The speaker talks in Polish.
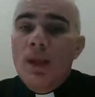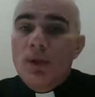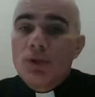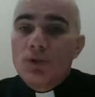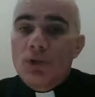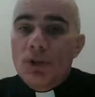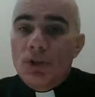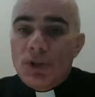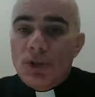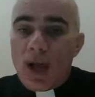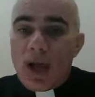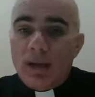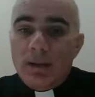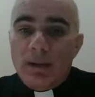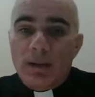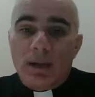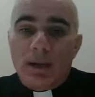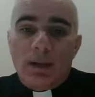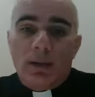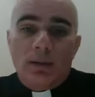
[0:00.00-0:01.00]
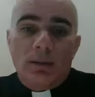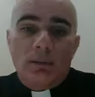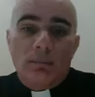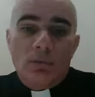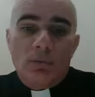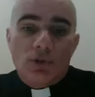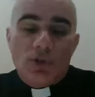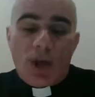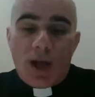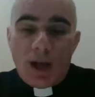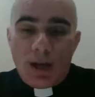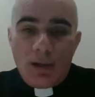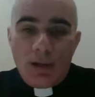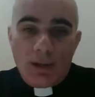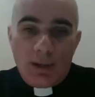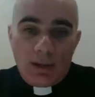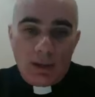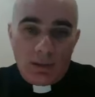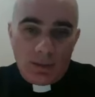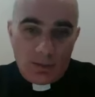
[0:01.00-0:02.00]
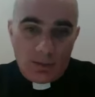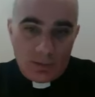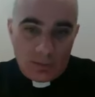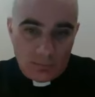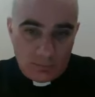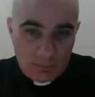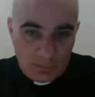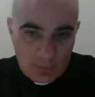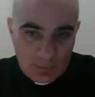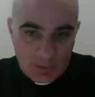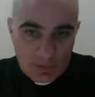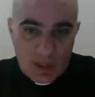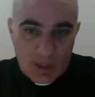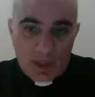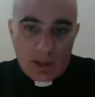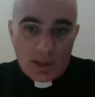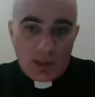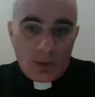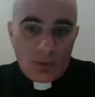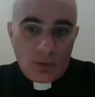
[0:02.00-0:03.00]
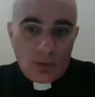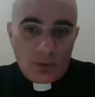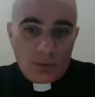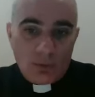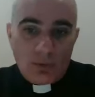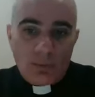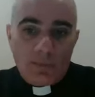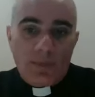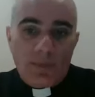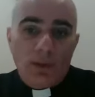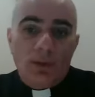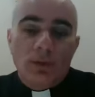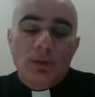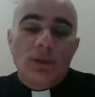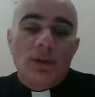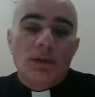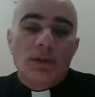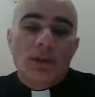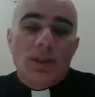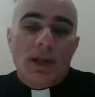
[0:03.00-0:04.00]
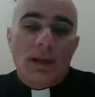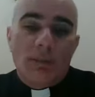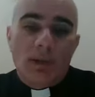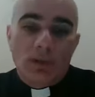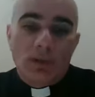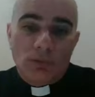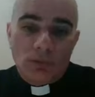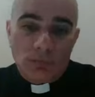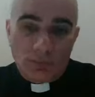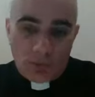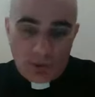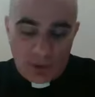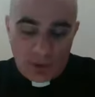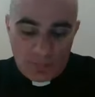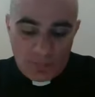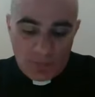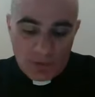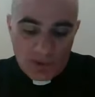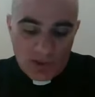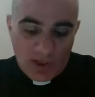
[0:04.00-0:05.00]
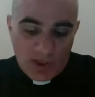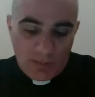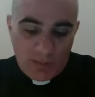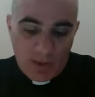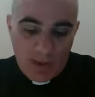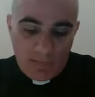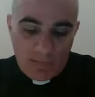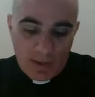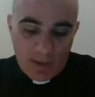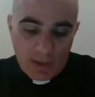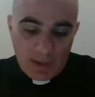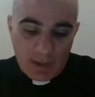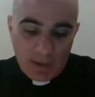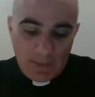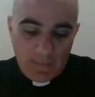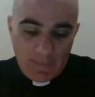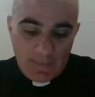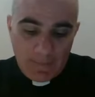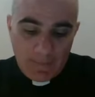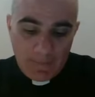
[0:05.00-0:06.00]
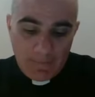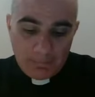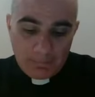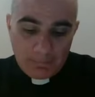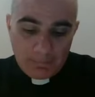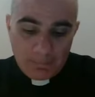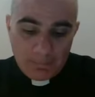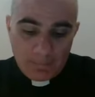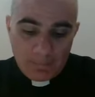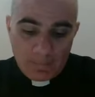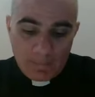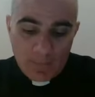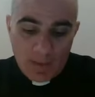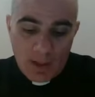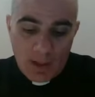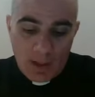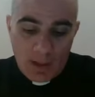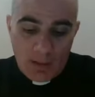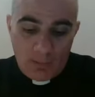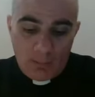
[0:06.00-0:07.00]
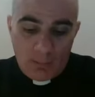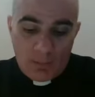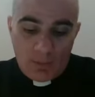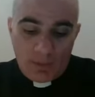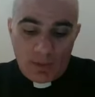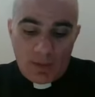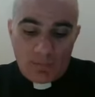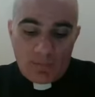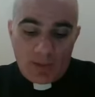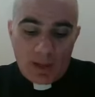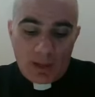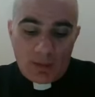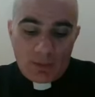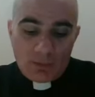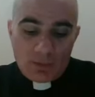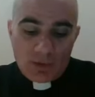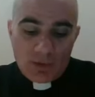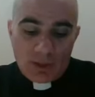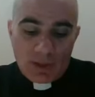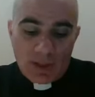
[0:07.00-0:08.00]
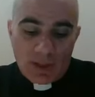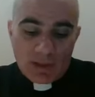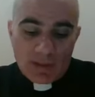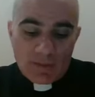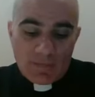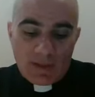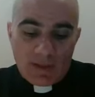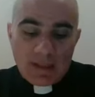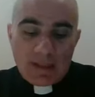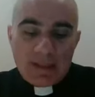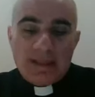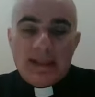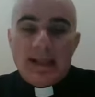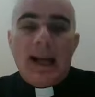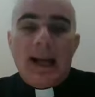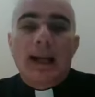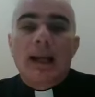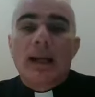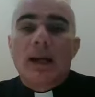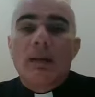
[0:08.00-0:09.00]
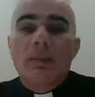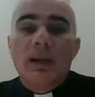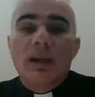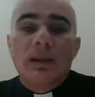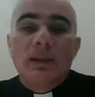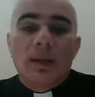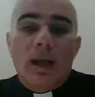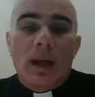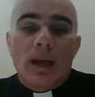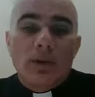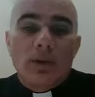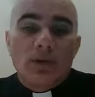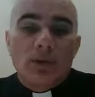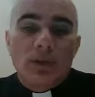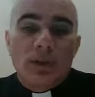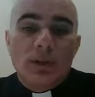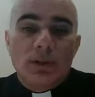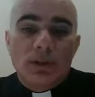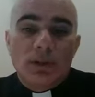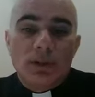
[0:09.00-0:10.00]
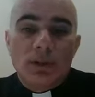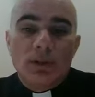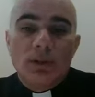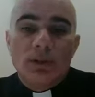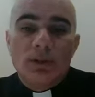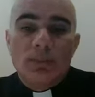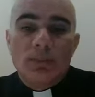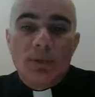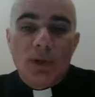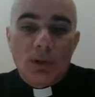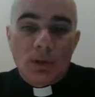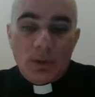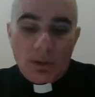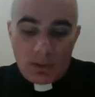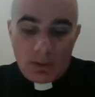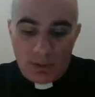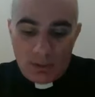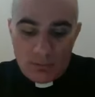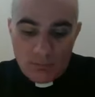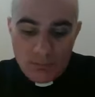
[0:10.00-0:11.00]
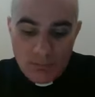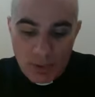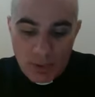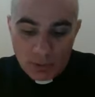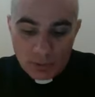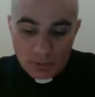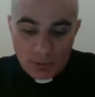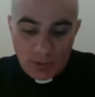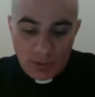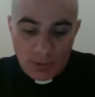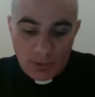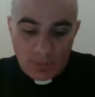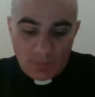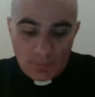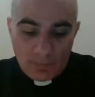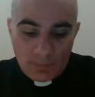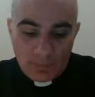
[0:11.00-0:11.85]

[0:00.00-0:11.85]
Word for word: czytania mszalne Starego, Nowego Testamentu, przede wszystkim Ewangelie, pojawiają się tak zwane sakramentarze, czyli zbiory modlitw